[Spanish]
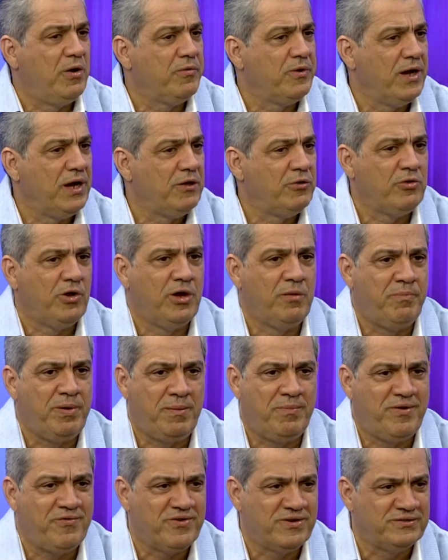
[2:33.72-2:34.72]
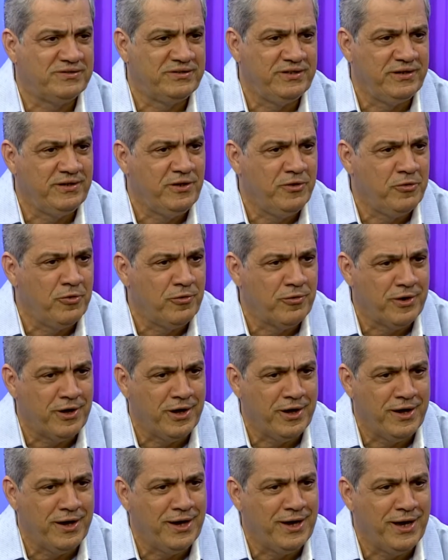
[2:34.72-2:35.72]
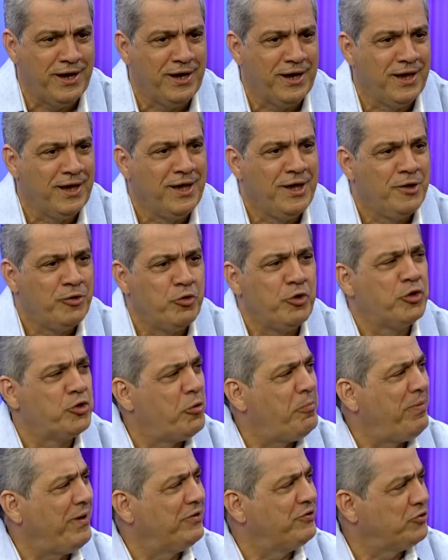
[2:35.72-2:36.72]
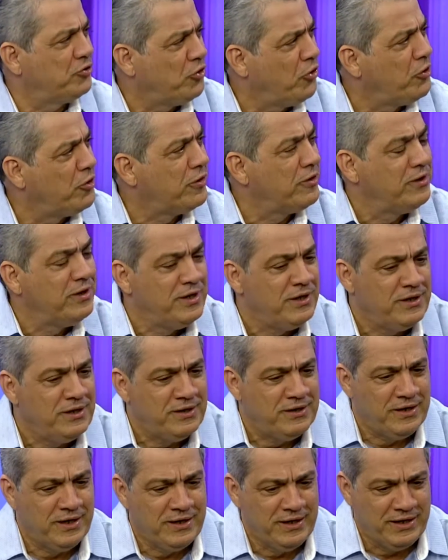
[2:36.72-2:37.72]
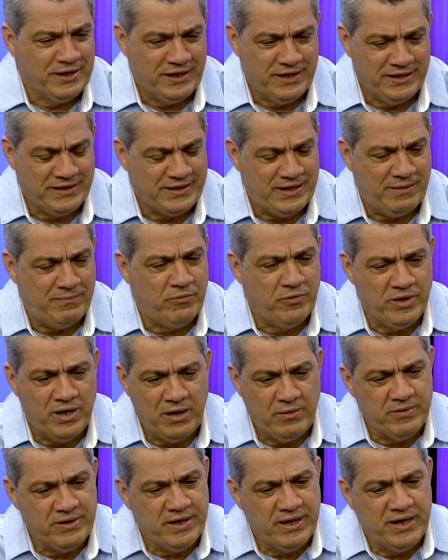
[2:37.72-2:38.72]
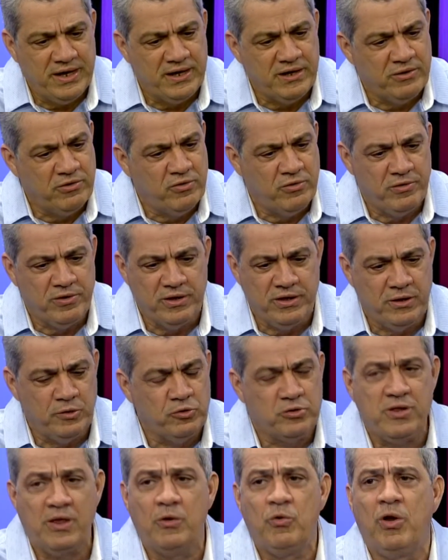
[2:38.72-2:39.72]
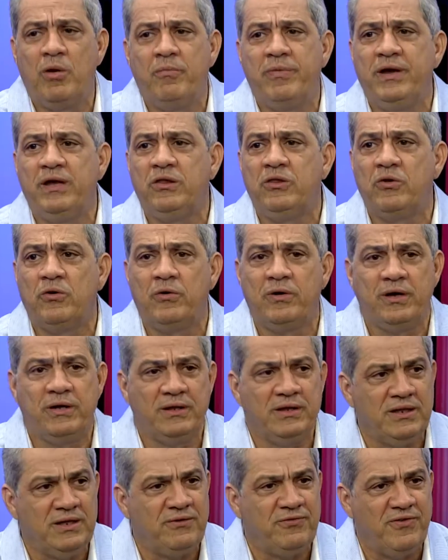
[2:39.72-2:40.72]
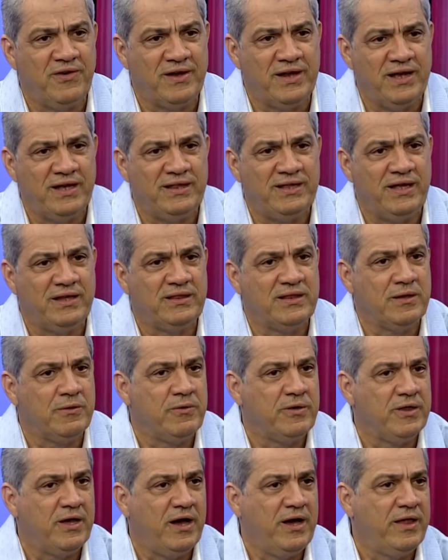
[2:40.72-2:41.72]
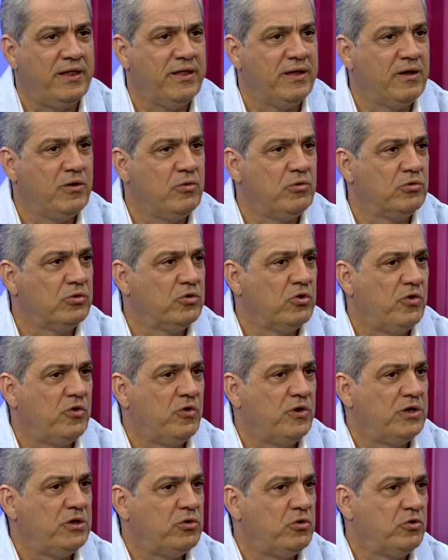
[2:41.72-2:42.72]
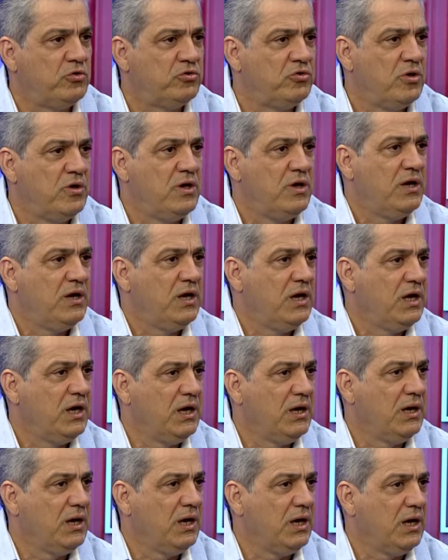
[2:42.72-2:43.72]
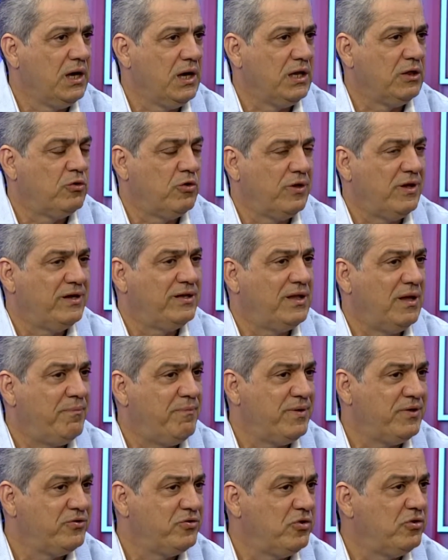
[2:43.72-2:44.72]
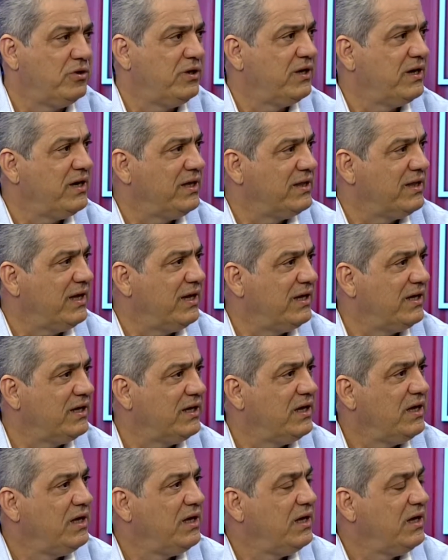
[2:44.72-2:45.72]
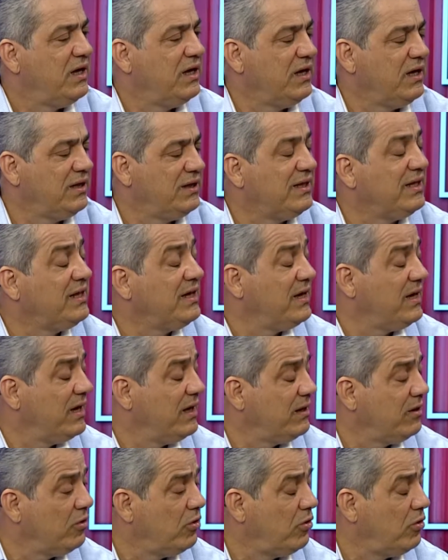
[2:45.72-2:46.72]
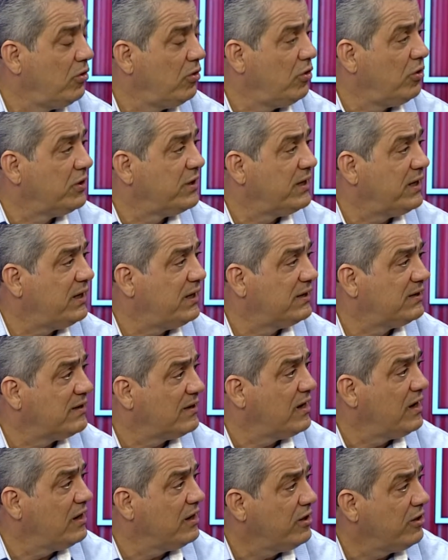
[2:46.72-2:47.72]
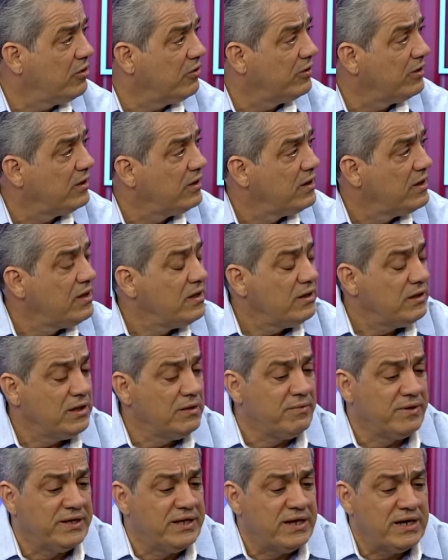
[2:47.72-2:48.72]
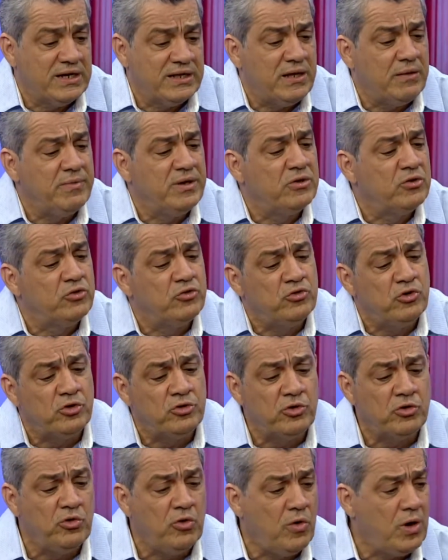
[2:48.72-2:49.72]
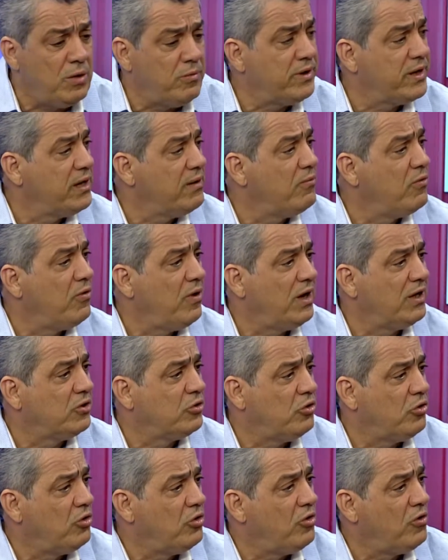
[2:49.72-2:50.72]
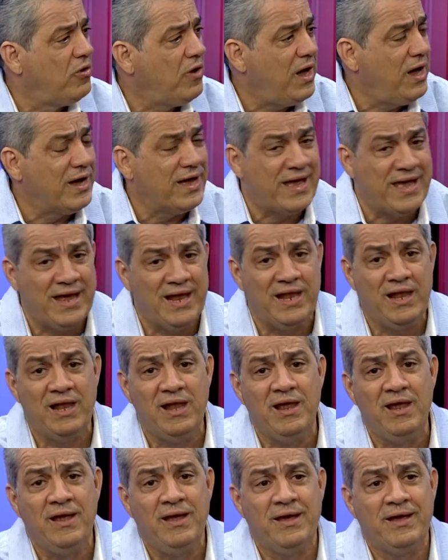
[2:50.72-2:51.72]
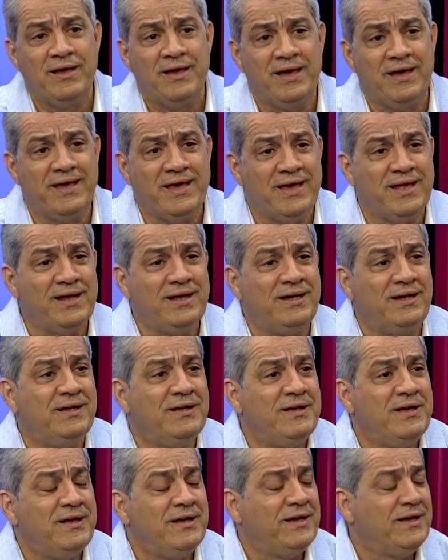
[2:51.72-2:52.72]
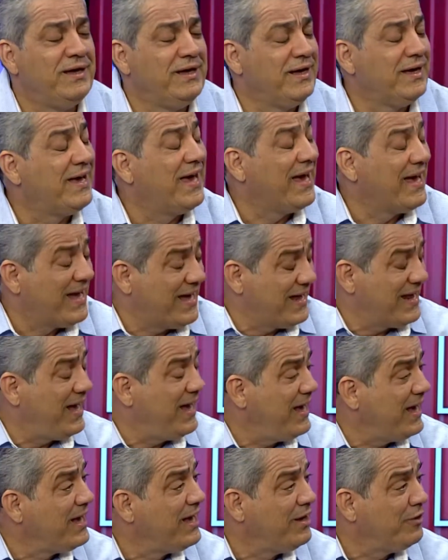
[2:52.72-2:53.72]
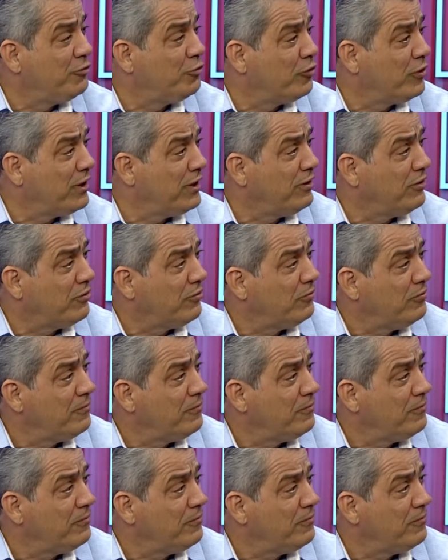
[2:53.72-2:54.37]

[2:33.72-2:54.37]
abiertos el Papa Francisco, que es nuestro pastor, eh, está muy abierto y ustedes lo han visto en diferentes actividades con todos estos, eh, todas estas personas que están eh, dirigiendo otras religiones. De manera que también nosotros nos abrimos a todo aquel que quiera, que cree en Jesucristo